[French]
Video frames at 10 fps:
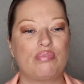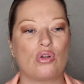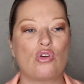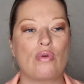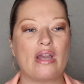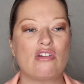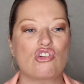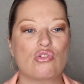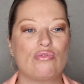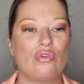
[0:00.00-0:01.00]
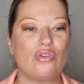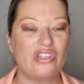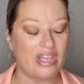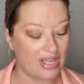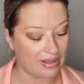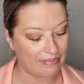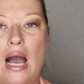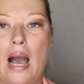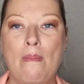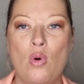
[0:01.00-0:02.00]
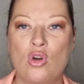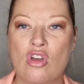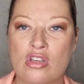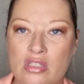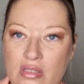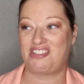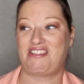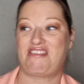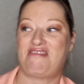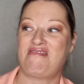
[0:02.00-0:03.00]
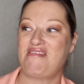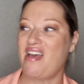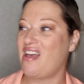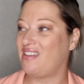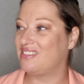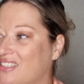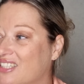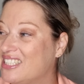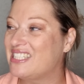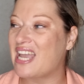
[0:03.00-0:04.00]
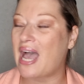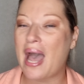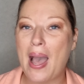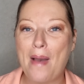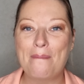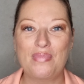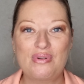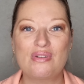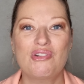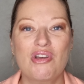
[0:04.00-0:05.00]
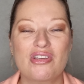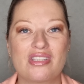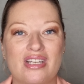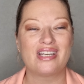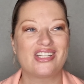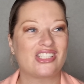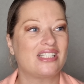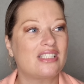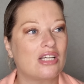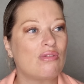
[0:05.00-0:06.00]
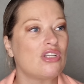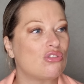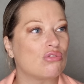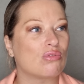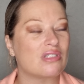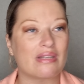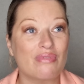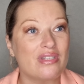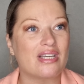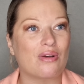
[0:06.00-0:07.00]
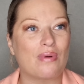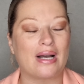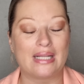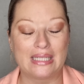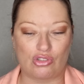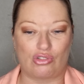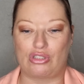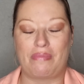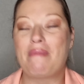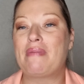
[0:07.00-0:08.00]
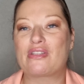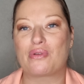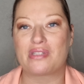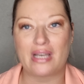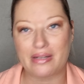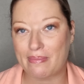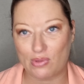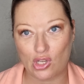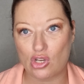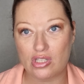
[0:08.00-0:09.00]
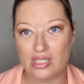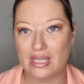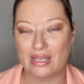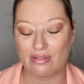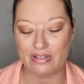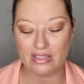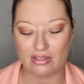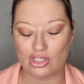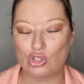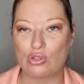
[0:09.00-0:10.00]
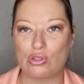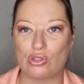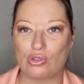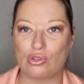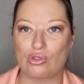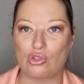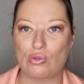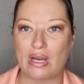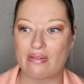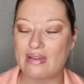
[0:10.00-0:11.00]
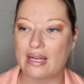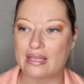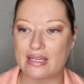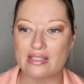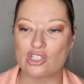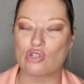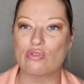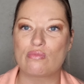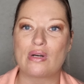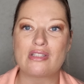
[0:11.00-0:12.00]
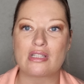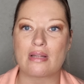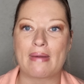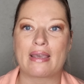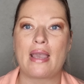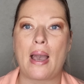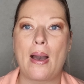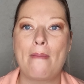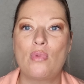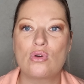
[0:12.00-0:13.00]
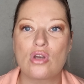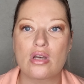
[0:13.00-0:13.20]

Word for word: pour Noël, je veux des Among Us. J'ai quoi Des Among Us. J'ai dit, c'est quoi ce truc Ça veut dire quoi Je sais même pas ce que c'est un Among Us. Et en fait, je suis, je arrivée vers la caisse et j'ai vu une boîte, c'était marqué Among